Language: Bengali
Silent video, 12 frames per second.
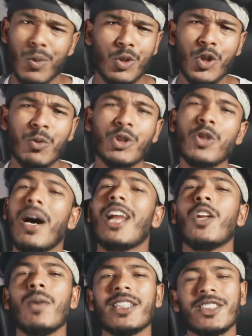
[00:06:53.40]
প্রথমত
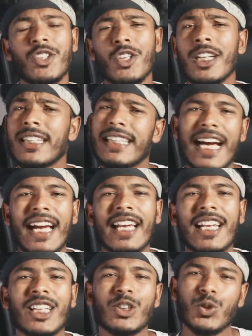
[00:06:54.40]
ভালোবাসতে হলে টাকা
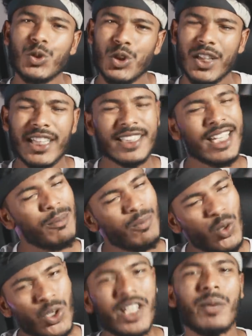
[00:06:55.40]
না সুন্দর একটা
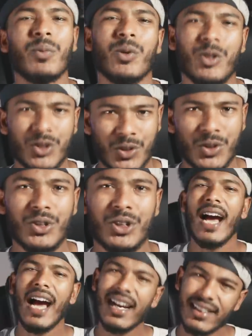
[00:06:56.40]
মনের প্রয়োজন
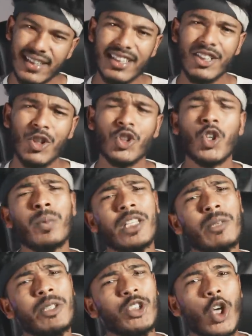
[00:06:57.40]
আর দ্বিতীয়ত
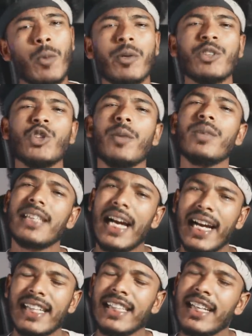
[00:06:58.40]
পৃথিবীর সবকিছু আপনি
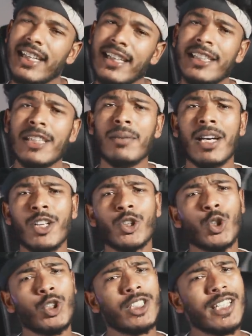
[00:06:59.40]
টাকা দিয়ে কিনতে পারলেও
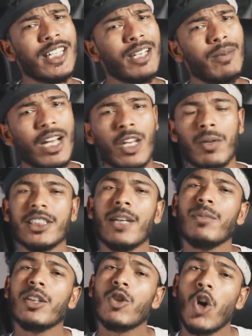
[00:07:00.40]
সত্যিকারের ভালোবাসা
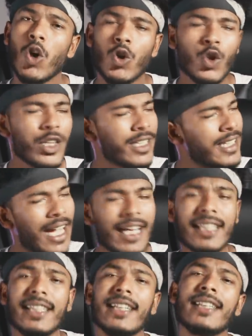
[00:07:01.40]
আপনি কখনোই
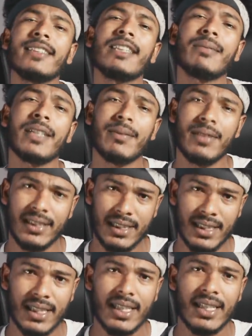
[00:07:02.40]
টাকা দিয়ে কিনতে পারবেন না